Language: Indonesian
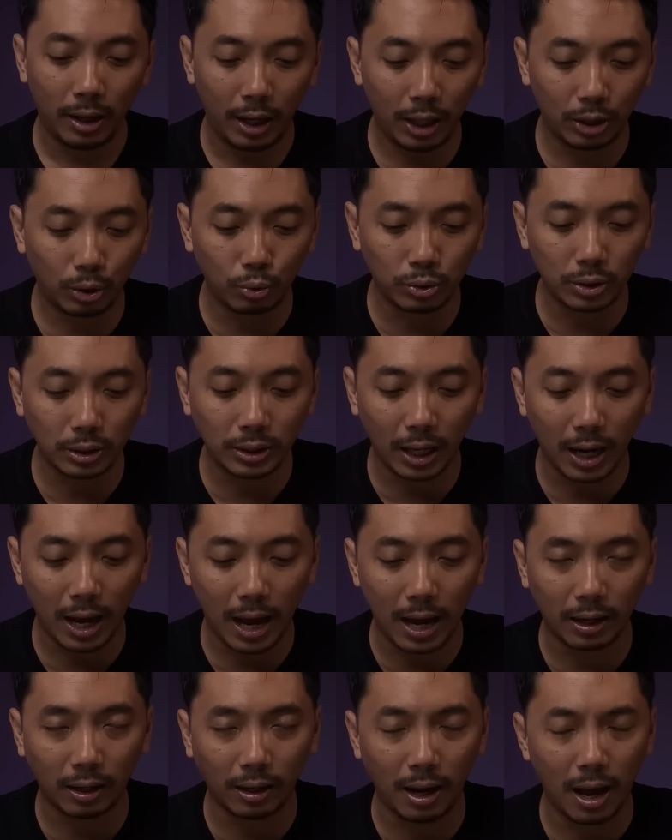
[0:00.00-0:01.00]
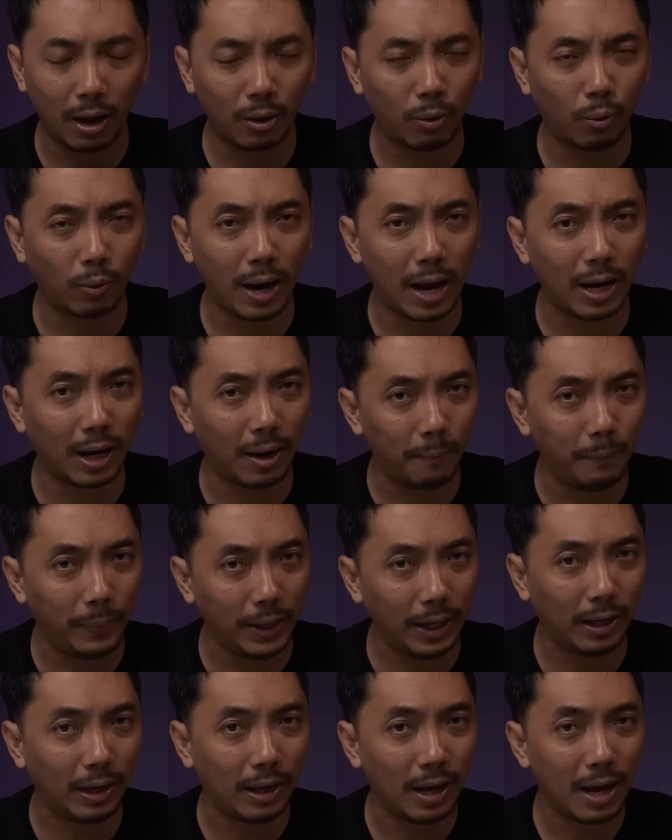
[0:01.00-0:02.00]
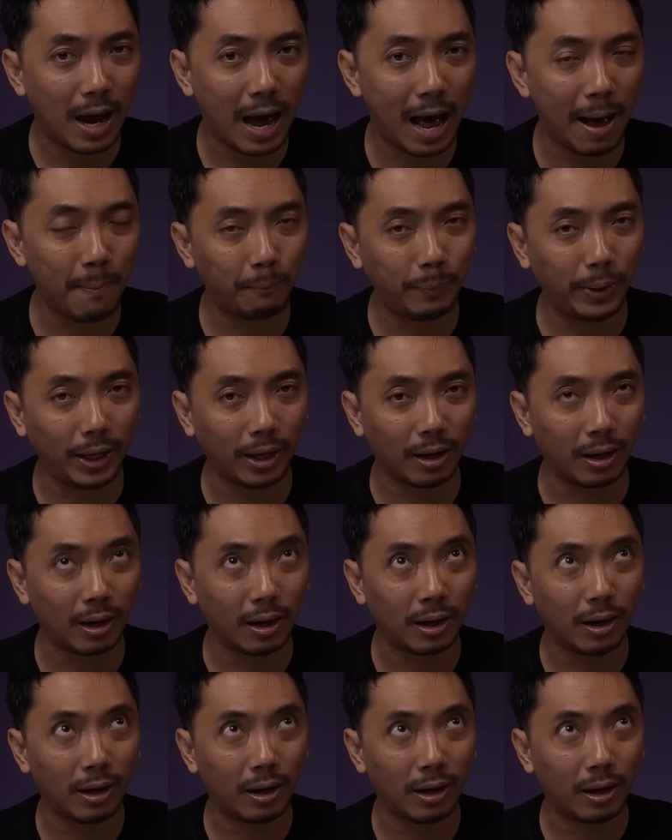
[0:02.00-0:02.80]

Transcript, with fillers: itu secara harga kurang lebih hampir